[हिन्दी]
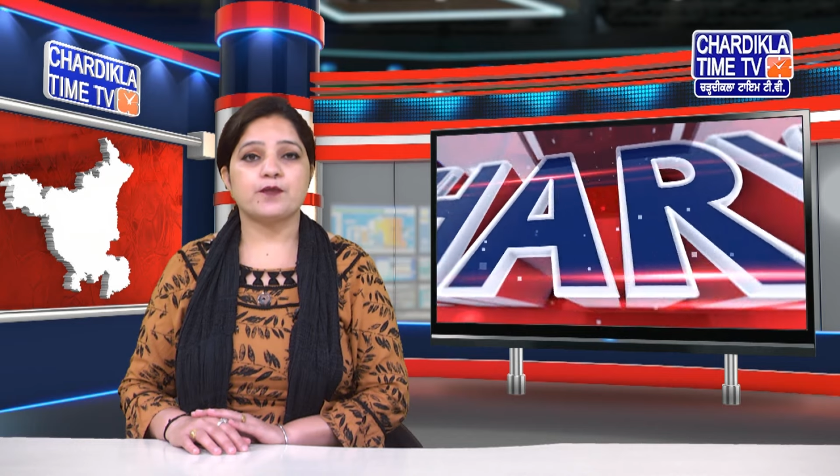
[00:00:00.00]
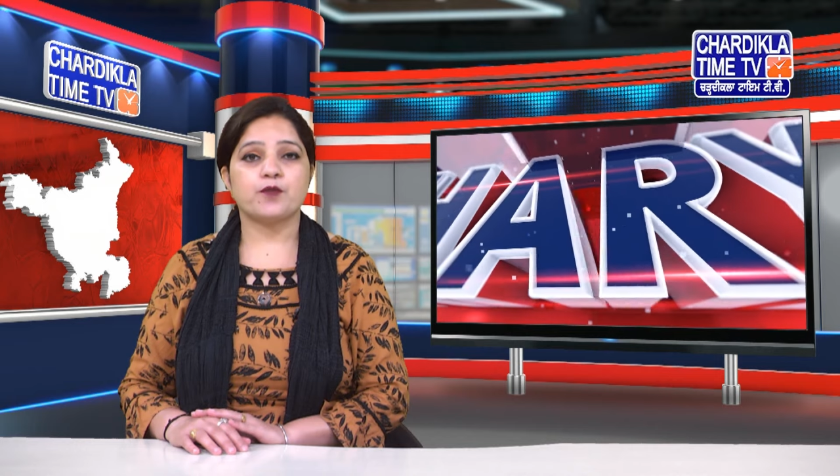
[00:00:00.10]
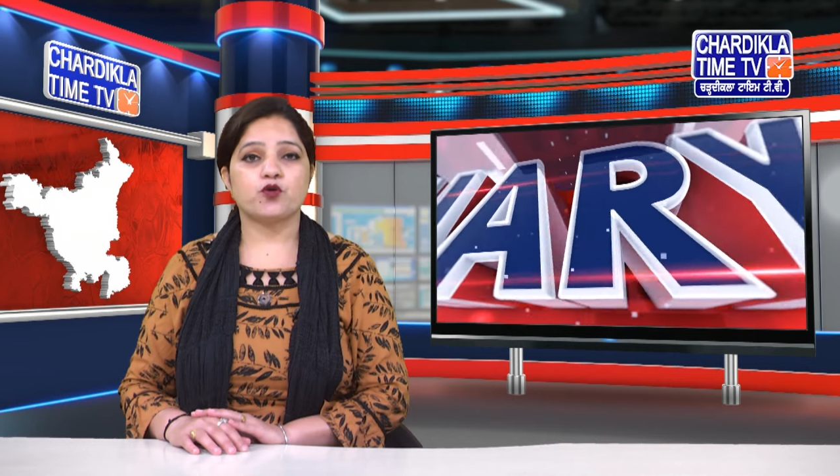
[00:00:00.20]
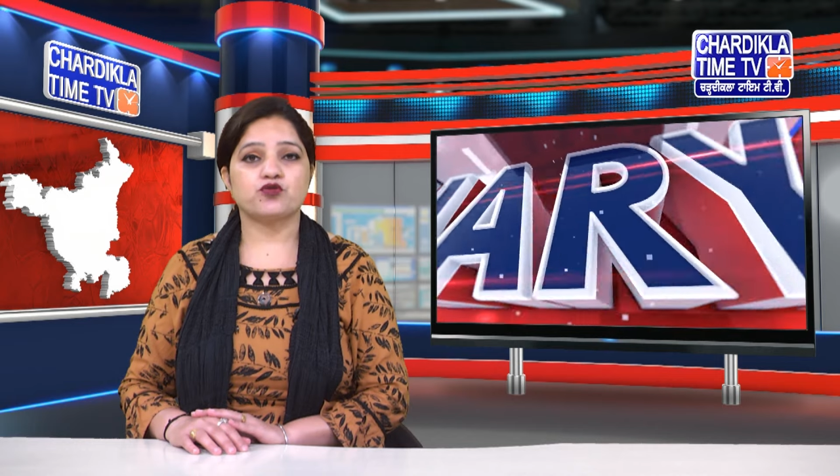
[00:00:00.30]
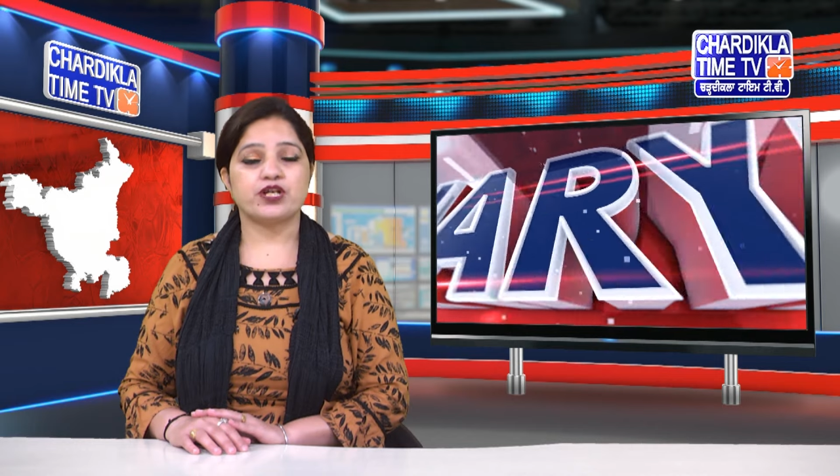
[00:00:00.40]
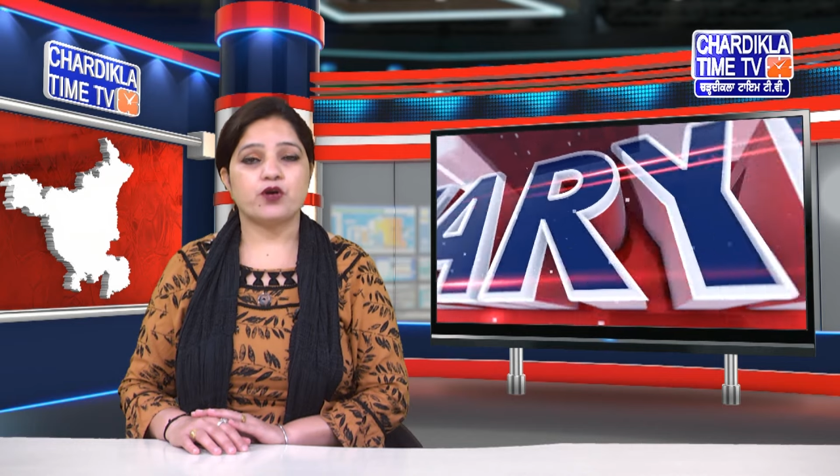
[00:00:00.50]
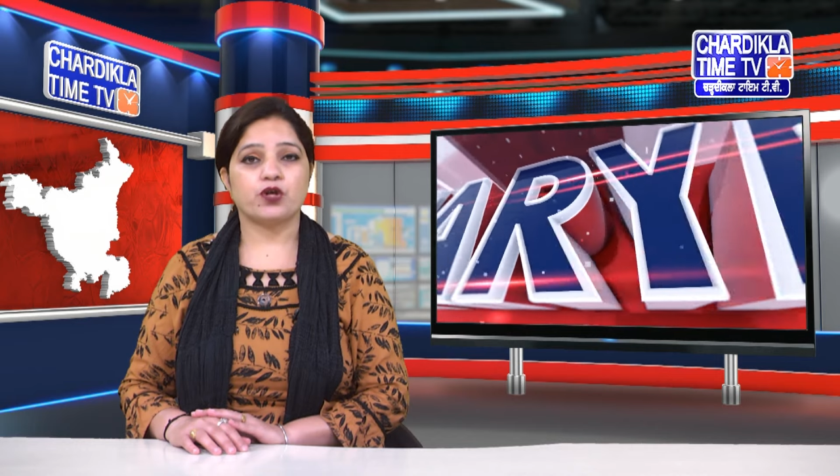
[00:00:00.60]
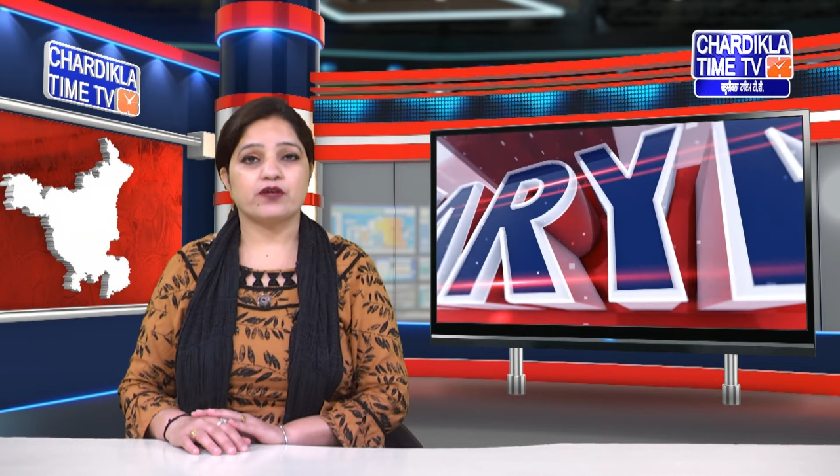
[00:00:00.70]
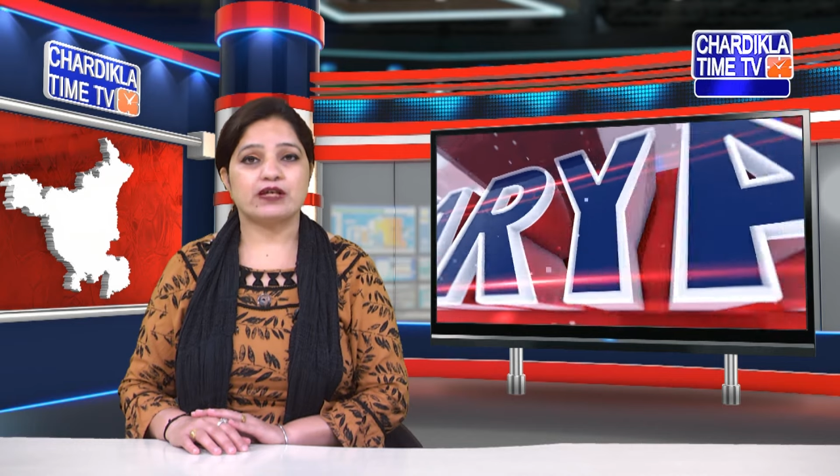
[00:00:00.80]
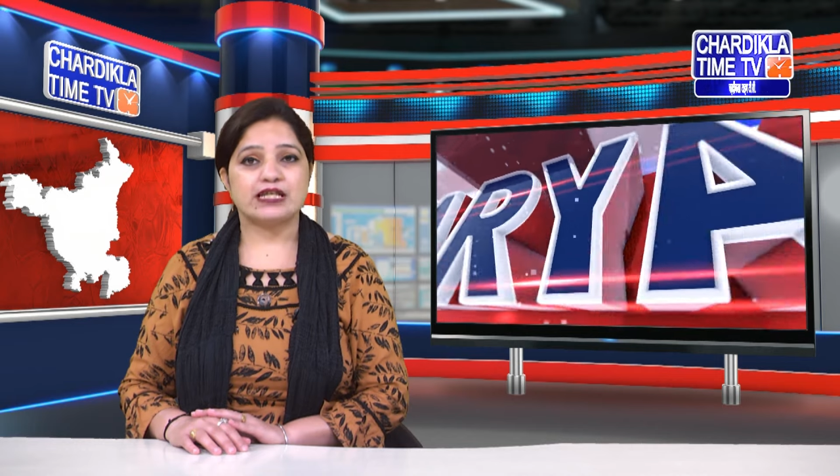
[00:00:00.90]
की बढ़ोतरी
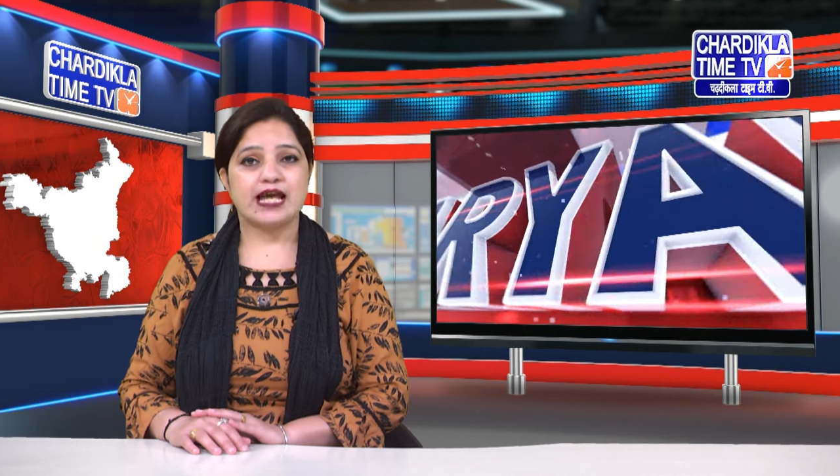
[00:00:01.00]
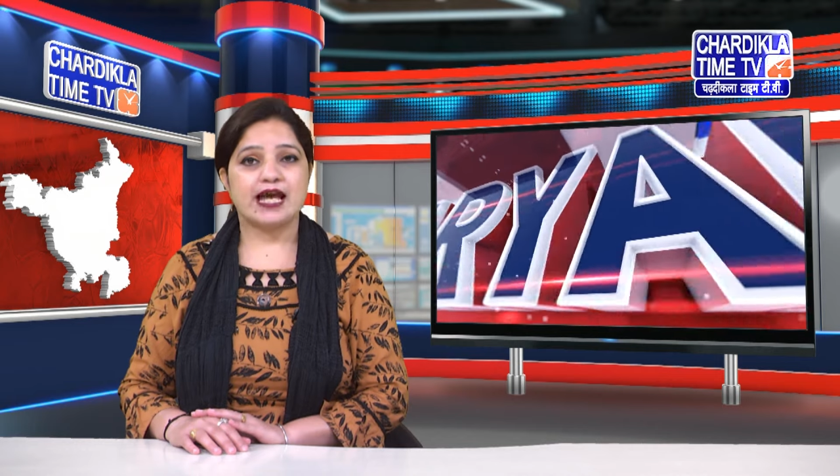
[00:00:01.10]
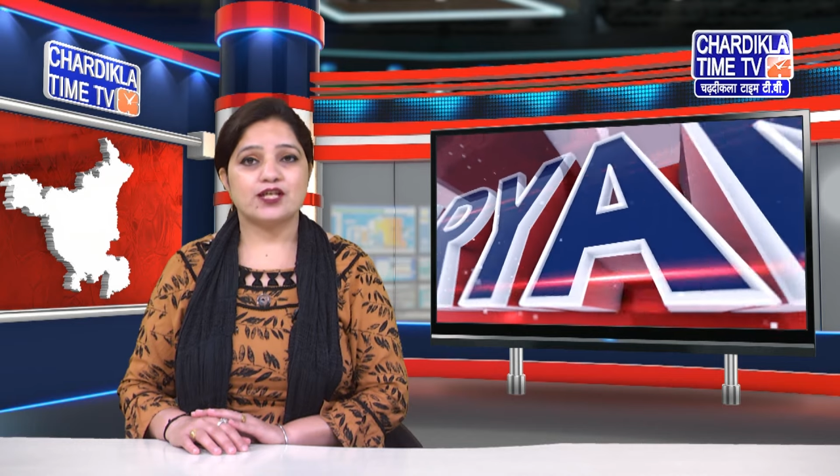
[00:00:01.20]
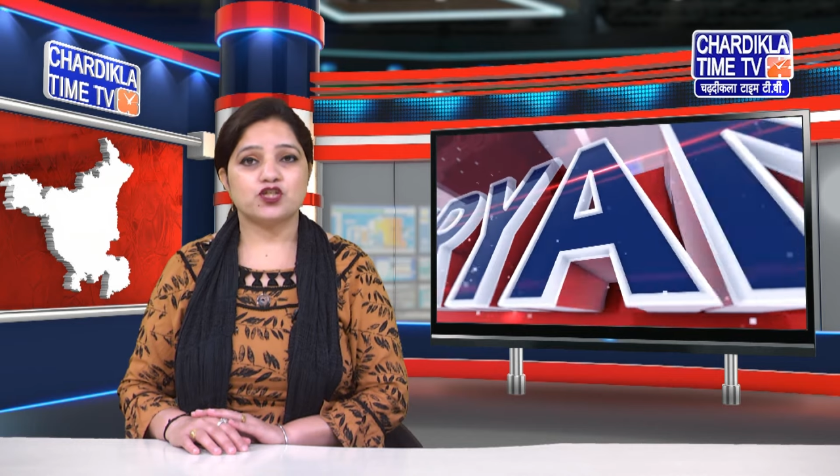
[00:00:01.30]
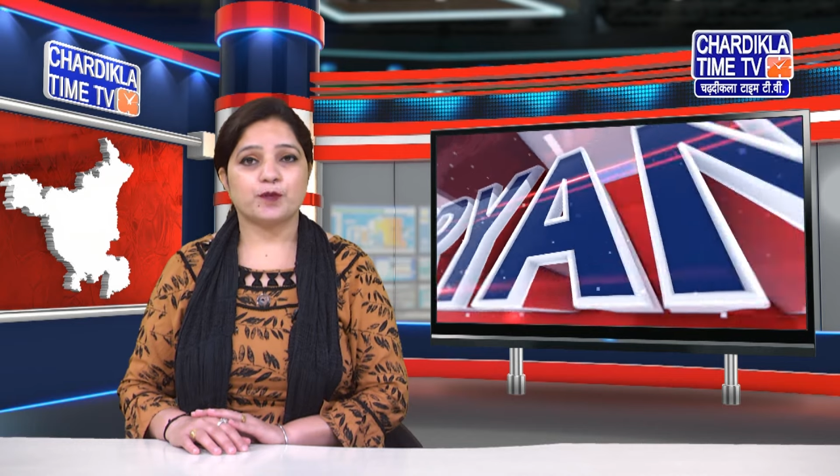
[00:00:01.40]
होने वाली है